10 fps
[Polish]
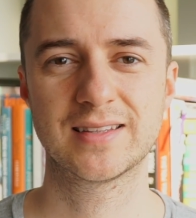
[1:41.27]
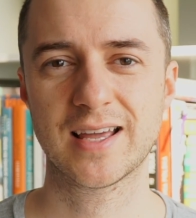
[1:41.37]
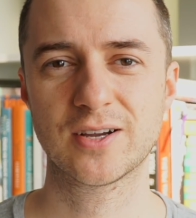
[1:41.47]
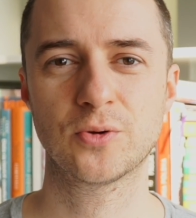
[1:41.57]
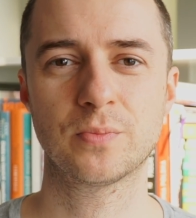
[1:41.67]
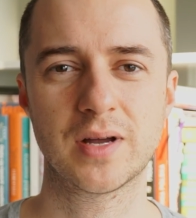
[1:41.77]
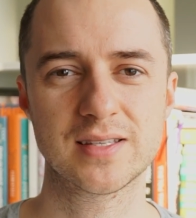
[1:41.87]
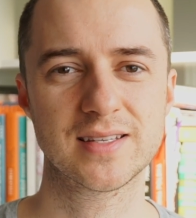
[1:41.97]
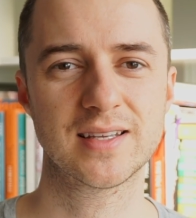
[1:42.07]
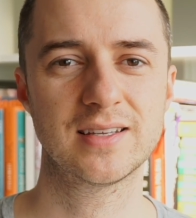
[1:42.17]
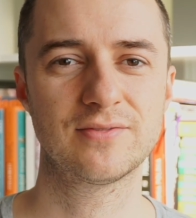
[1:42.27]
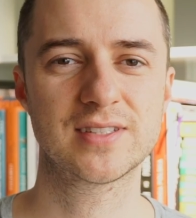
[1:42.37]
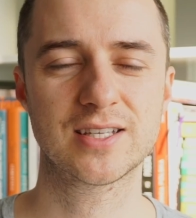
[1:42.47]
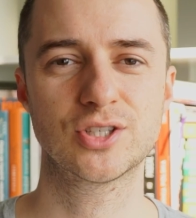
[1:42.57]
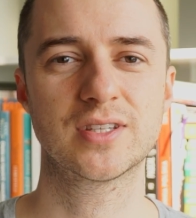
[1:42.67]
Taką masę
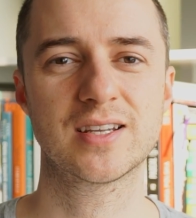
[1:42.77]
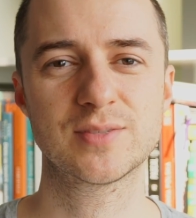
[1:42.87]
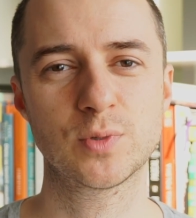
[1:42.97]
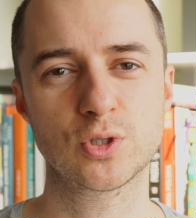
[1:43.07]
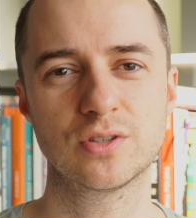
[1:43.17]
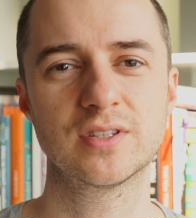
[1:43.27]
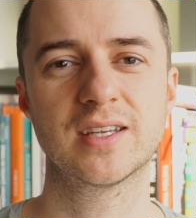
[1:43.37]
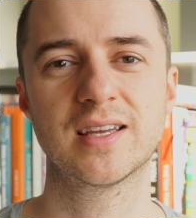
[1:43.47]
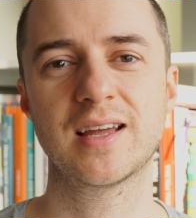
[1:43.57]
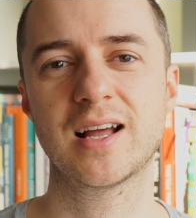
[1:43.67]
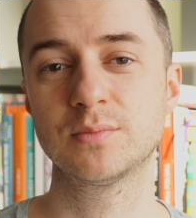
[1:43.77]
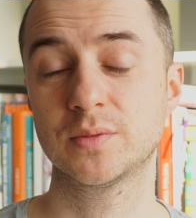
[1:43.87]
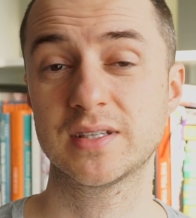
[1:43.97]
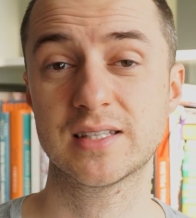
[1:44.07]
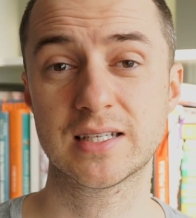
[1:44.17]
wystarczy teraz porządnie albo
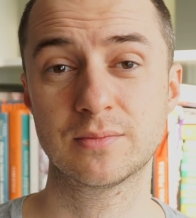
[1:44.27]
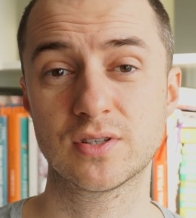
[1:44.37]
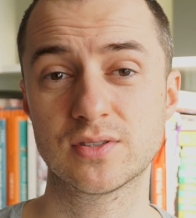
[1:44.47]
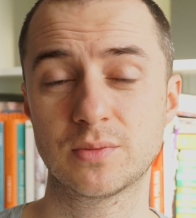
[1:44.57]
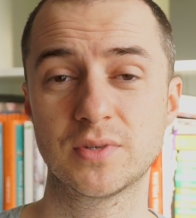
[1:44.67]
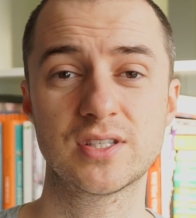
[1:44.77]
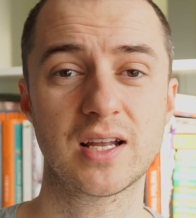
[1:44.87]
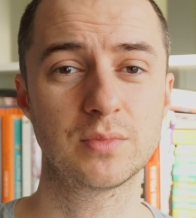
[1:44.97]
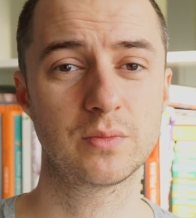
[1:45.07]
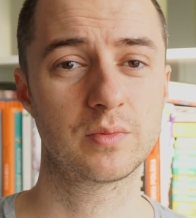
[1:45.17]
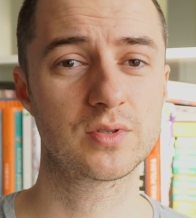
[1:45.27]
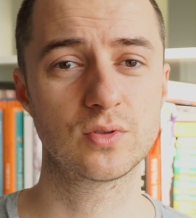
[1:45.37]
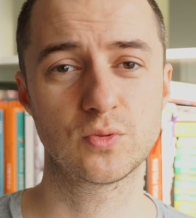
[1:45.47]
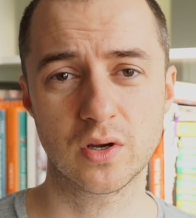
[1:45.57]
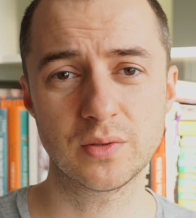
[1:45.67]
mikserem rozdrobnić, albo po
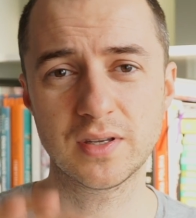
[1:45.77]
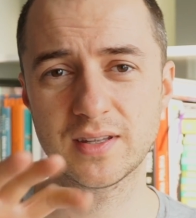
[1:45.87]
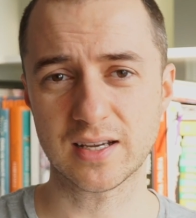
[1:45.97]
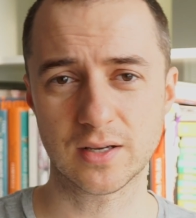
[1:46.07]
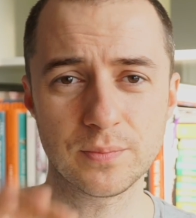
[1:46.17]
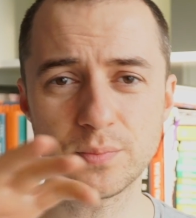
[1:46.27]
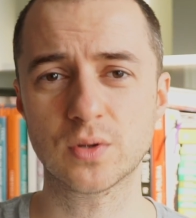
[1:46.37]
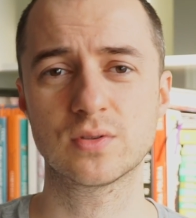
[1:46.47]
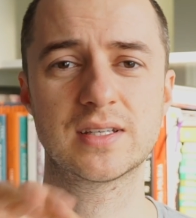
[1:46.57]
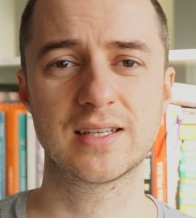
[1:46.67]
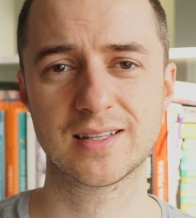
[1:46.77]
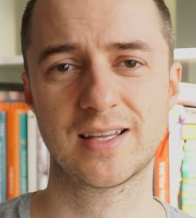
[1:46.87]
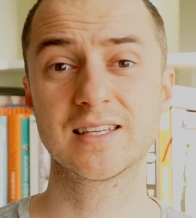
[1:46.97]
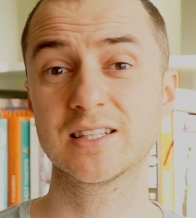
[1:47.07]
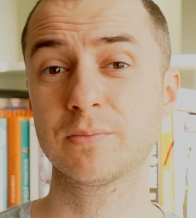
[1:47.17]
prostu dłońmi tak
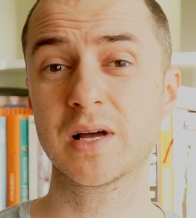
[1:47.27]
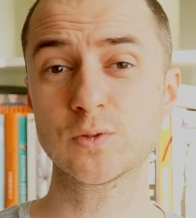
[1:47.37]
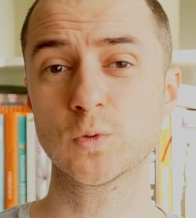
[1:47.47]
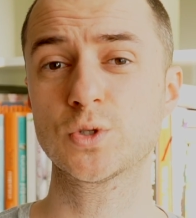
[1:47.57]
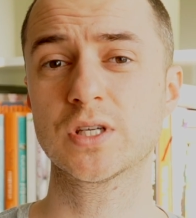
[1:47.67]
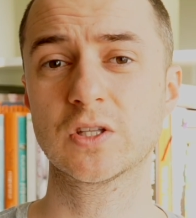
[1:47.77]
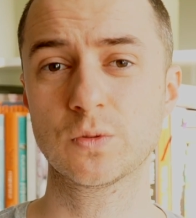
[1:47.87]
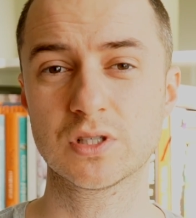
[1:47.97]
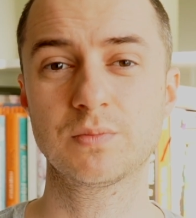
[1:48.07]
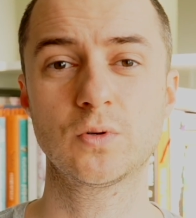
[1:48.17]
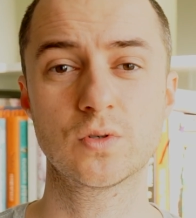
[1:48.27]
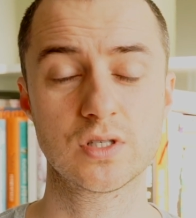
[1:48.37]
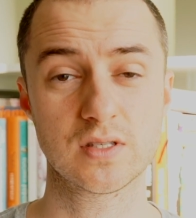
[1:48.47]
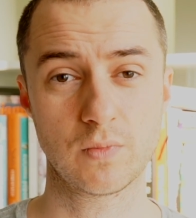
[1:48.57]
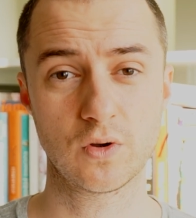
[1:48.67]
porozgniatać. Kiedy masło już się dobrze
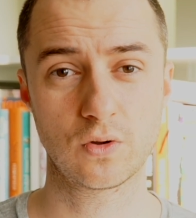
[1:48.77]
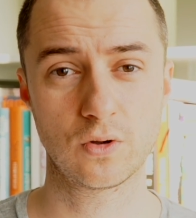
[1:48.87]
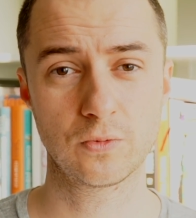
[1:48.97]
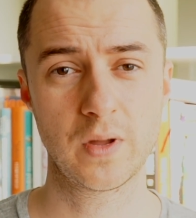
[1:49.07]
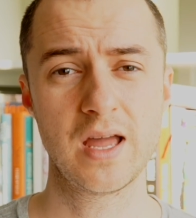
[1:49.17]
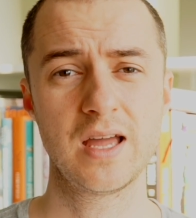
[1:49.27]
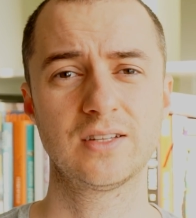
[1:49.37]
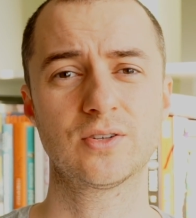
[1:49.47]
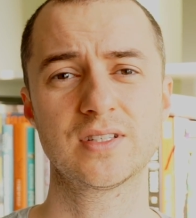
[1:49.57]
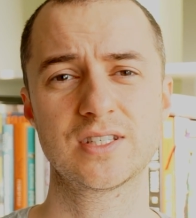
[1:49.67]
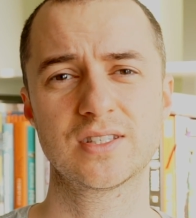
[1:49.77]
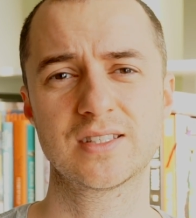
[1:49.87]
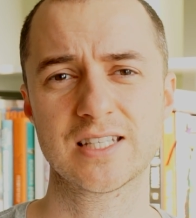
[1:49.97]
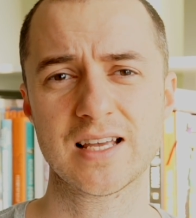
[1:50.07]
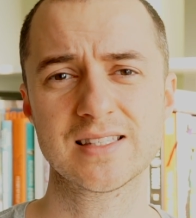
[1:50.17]
połączy z mąką, to jest
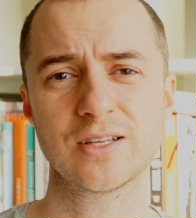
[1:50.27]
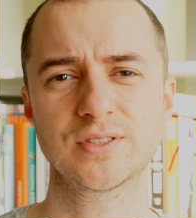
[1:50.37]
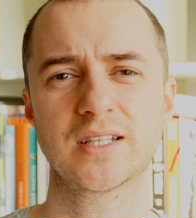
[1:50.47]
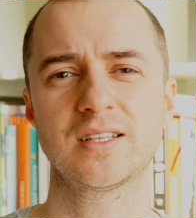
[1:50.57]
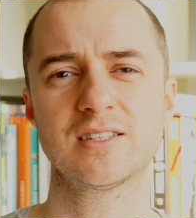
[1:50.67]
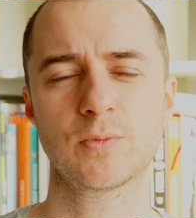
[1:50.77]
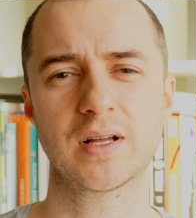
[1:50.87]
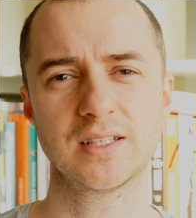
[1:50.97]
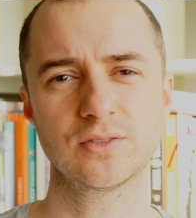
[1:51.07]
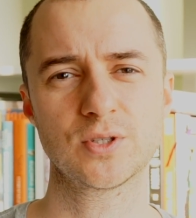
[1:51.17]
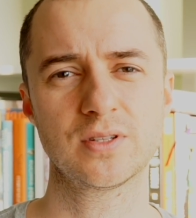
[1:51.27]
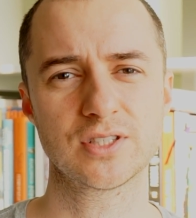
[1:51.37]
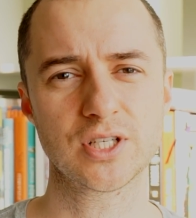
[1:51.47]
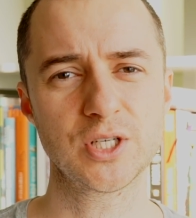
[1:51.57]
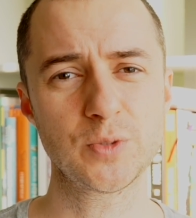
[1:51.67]
czas na ostatni składnik, to,
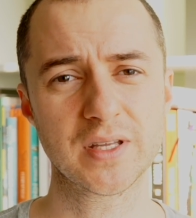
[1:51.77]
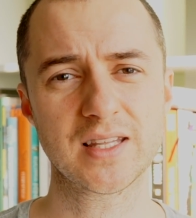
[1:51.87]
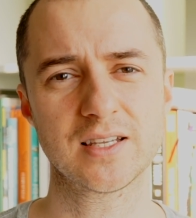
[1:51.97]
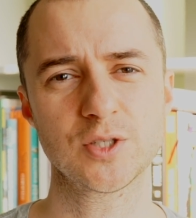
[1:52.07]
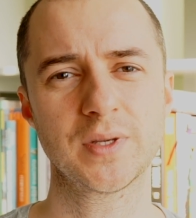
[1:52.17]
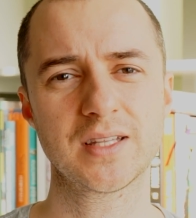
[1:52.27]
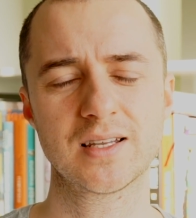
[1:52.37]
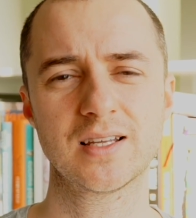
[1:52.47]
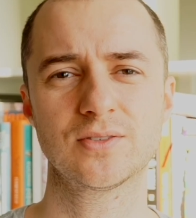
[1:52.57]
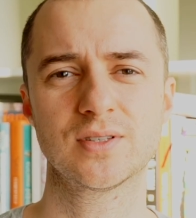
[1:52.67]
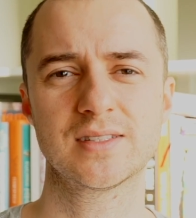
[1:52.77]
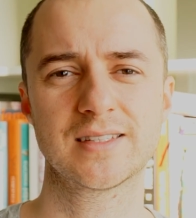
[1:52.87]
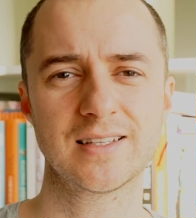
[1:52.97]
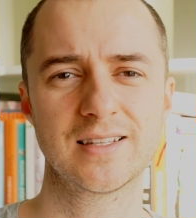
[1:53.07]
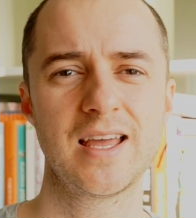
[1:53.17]
czyli śmietanę. Śmietana to
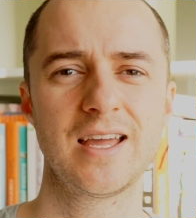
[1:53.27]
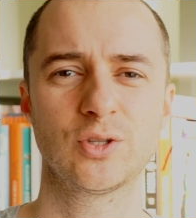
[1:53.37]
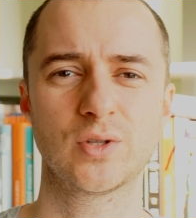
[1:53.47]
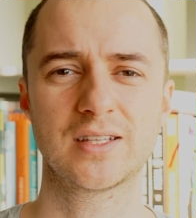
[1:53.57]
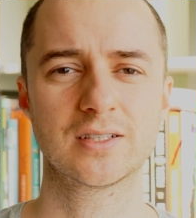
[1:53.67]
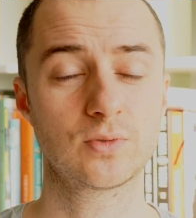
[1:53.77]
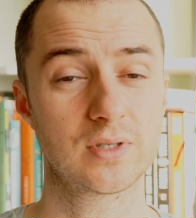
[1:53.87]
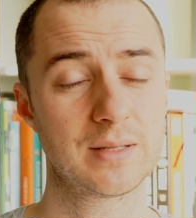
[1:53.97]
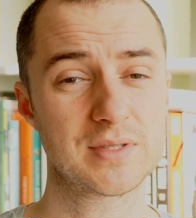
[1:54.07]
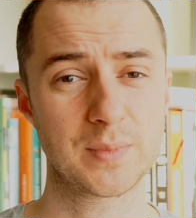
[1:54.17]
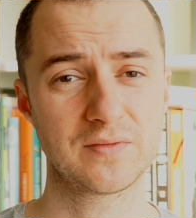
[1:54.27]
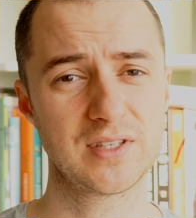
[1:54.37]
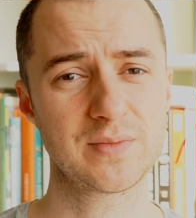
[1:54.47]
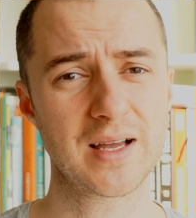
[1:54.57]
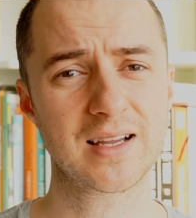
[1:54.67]
jest ten dodatek, który nam
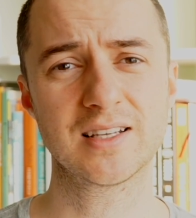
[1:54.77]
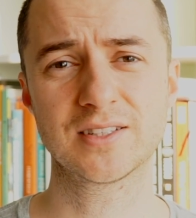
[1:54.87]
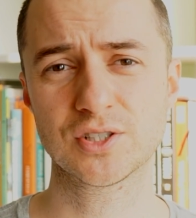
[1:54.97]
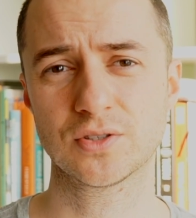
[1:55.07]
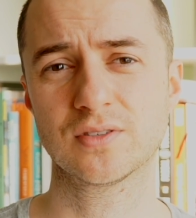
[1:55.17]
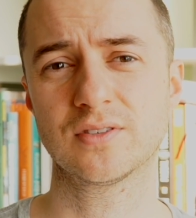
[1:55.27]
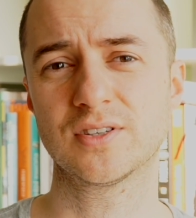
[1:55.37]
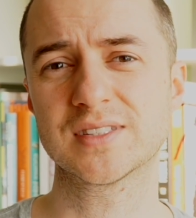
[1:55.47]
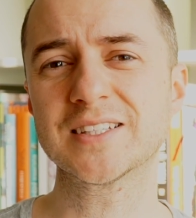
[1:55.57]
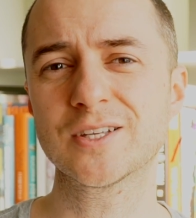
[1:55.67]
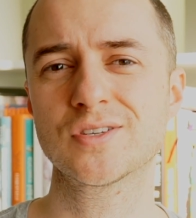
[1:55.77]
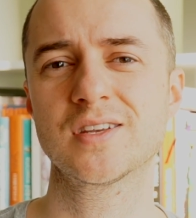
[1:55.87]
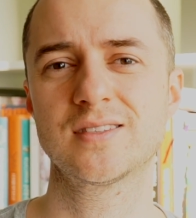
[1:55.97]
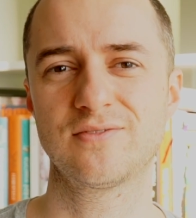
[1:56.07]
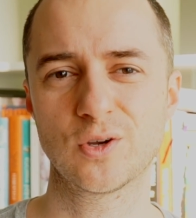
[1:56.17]
zapewni smak, ale też
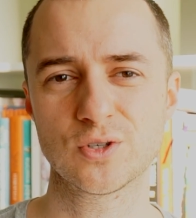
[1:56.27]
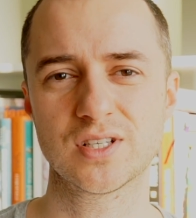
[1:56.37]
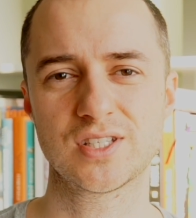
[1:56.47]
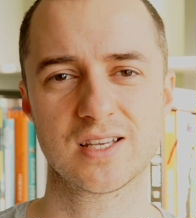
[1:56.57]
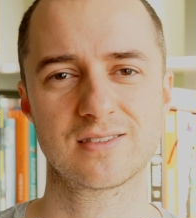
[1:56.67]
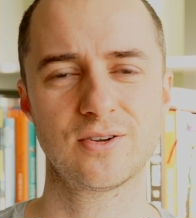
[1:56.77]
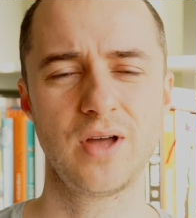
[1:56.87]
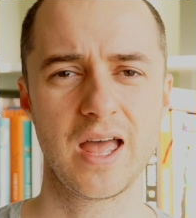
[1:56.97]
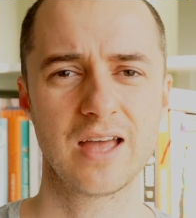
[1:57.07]
ostatecznie zwiąże ciasto.